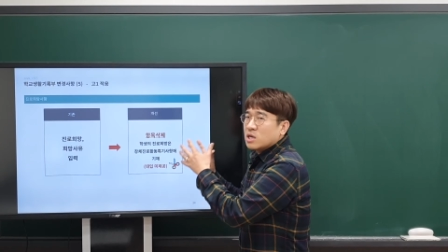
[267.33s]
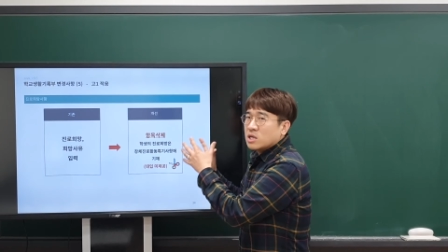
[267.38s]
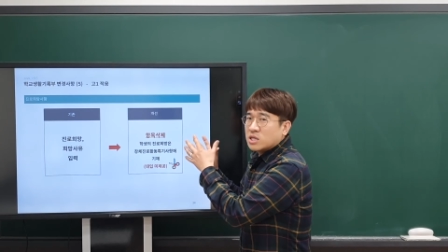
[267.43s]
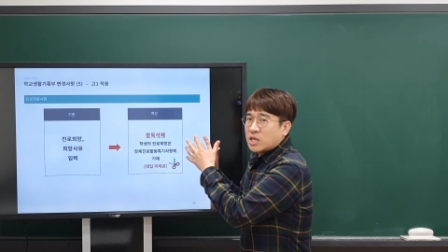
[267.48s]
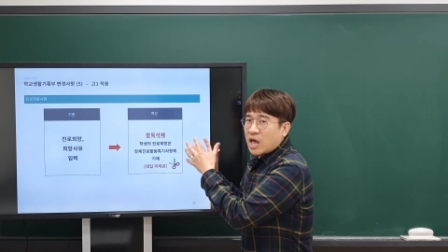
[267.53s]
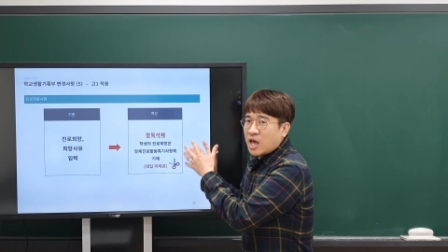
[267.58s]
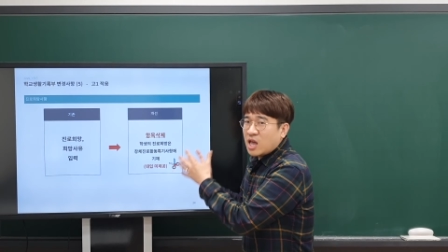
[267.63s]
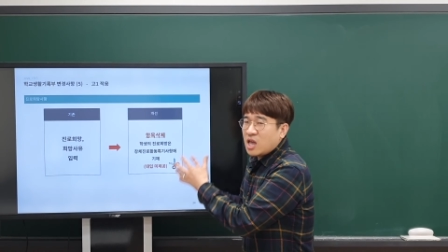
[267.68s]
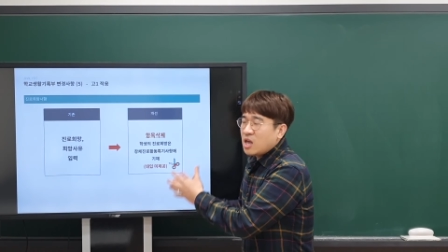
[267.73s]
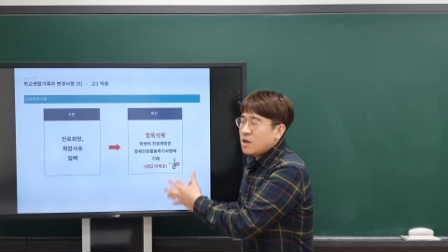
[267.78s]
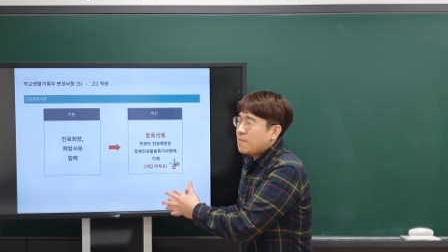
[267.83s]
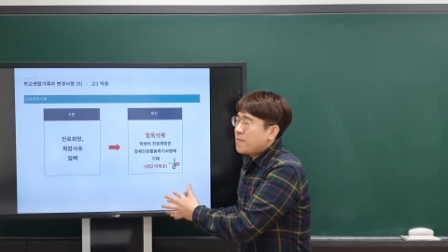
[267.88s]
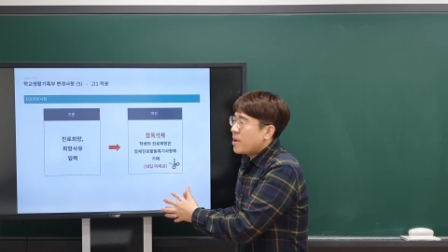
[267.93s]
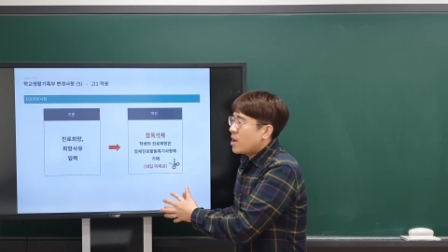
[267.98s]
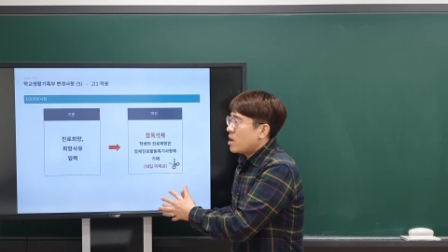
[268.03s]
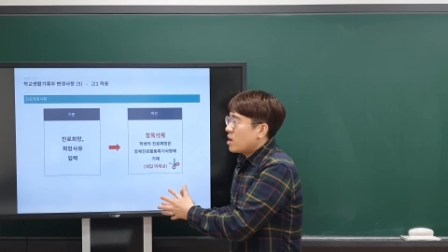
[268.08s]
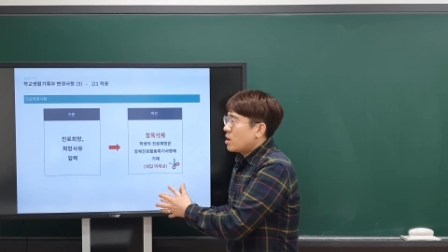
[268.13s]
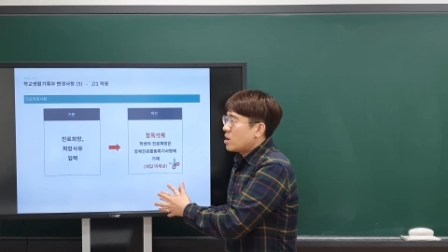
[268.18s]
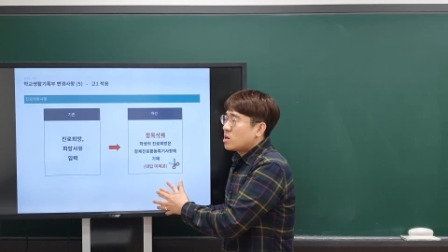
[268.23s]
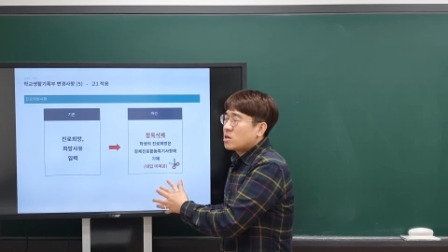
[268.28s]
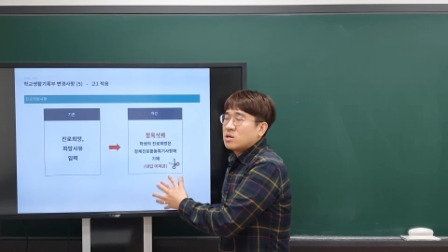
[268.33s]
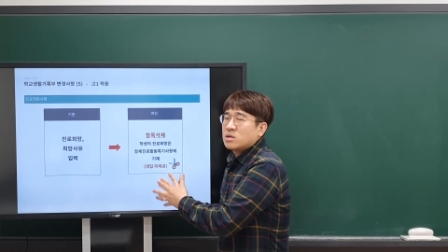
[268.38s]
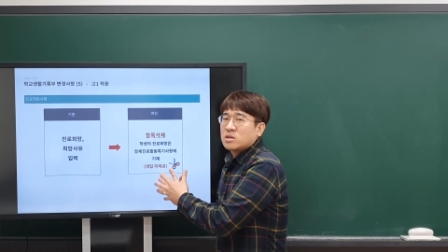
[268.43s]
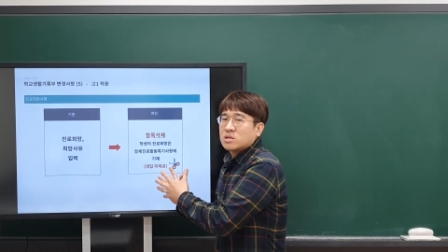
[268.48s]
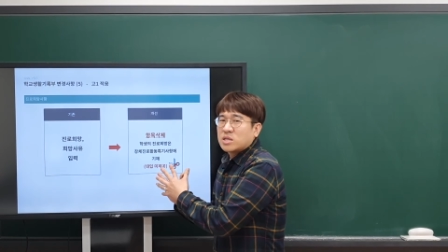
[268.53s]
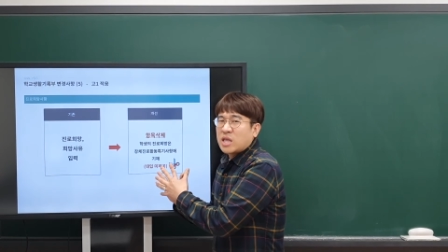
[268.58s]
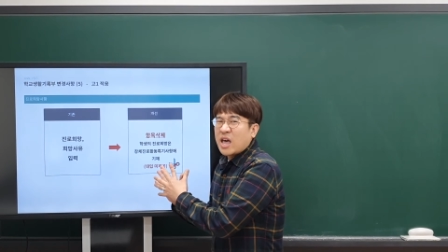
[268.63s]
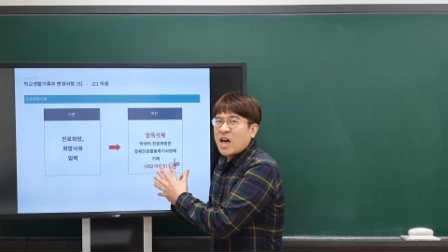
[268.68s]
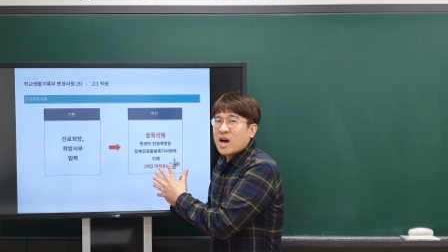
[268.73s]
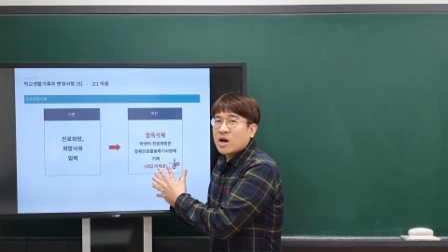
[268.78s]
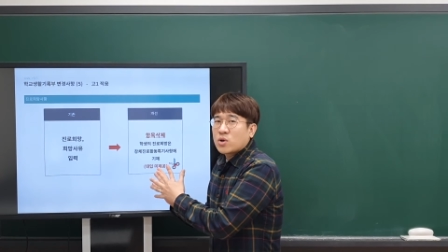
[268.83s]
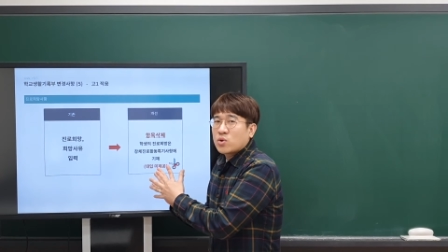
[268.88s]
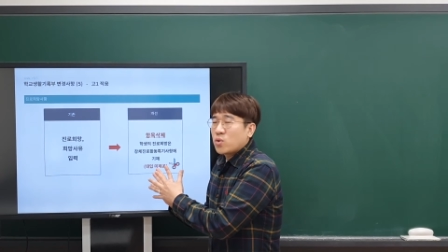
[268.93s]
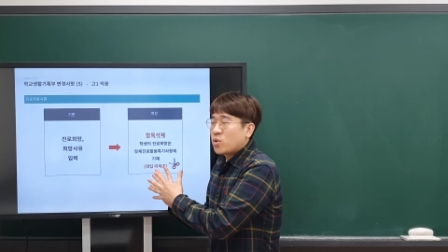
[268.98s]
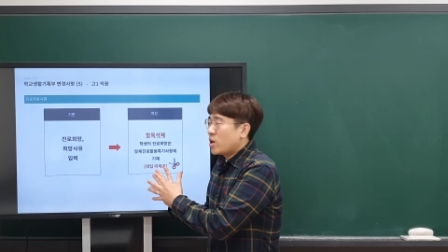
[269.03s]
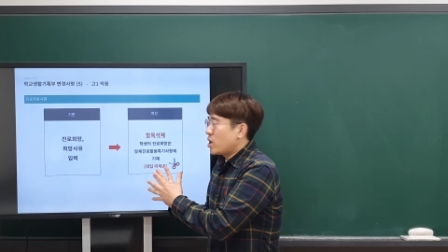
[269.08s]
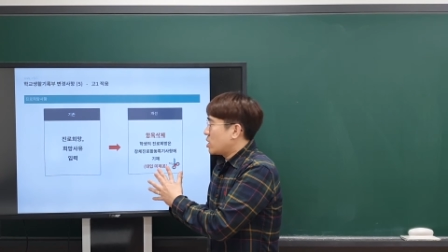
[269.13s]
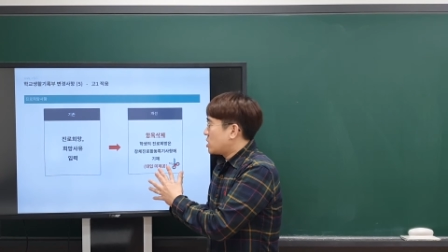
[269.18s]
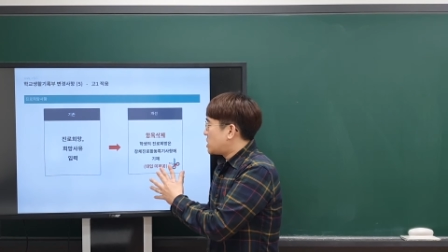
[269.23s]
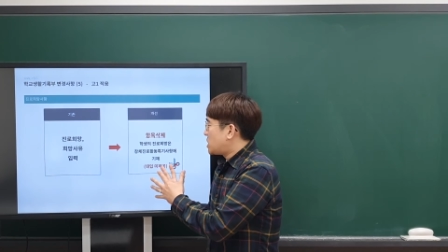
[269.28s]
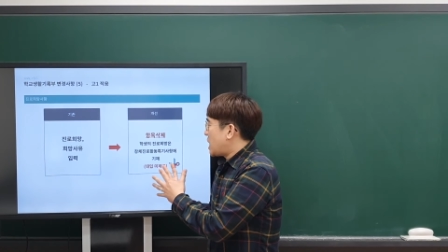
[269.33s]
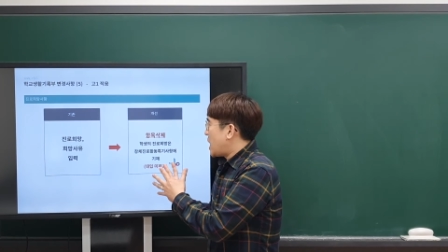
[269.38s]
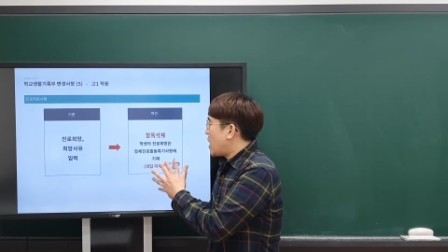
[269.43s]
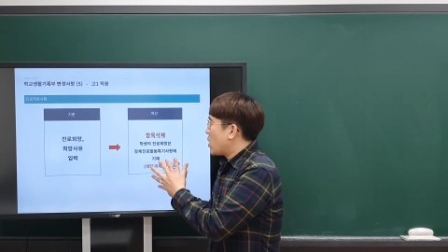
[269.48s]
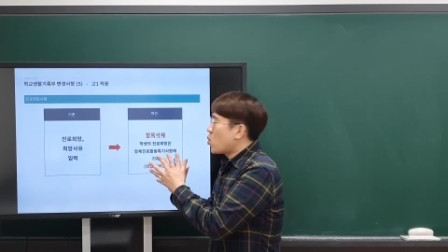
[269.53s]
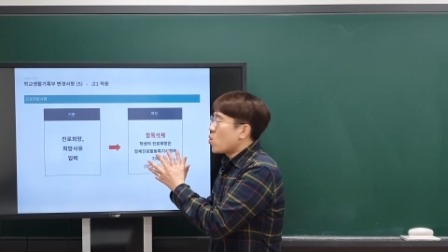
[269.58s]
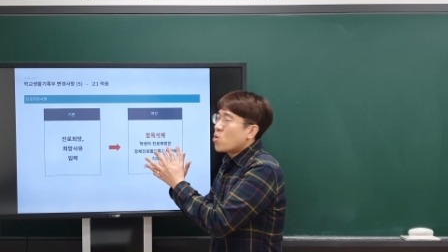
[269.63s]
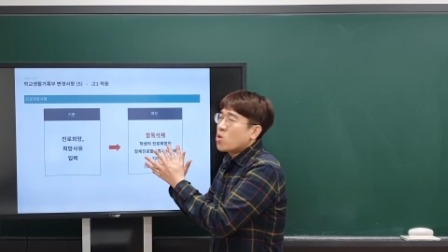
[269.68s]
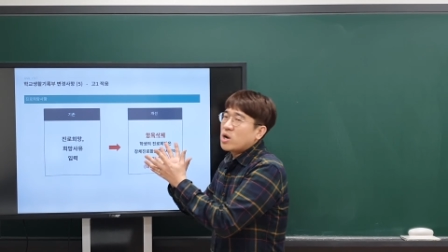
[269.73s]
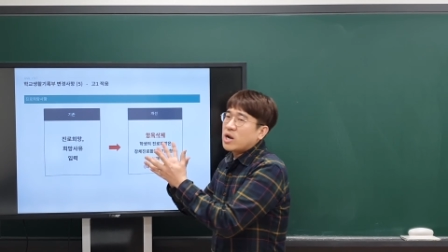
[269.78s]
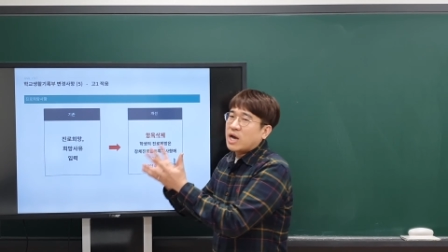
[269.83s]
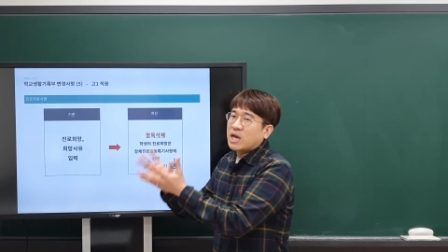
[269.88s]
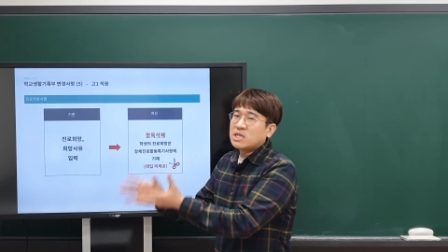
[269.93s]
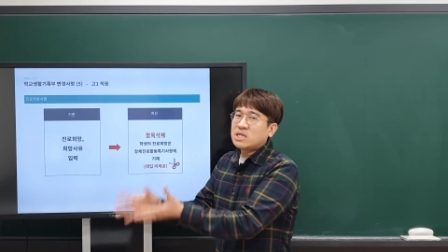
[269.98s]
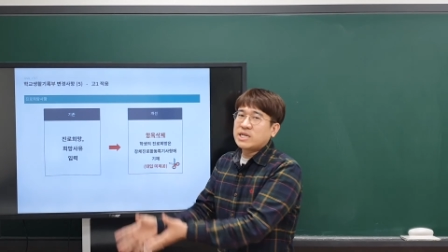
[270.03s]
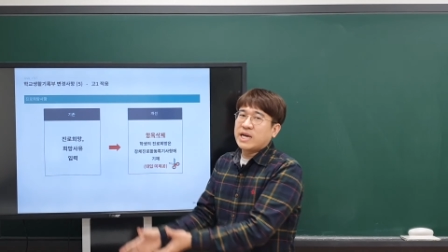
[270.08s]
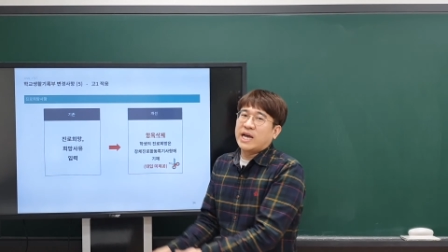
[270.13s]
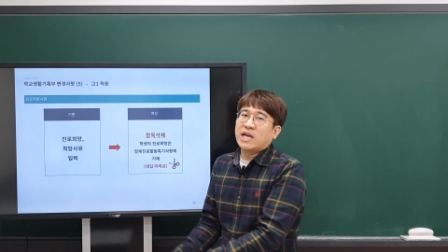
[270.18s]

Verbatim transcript: 대입에 그 대학교에 제공을 하지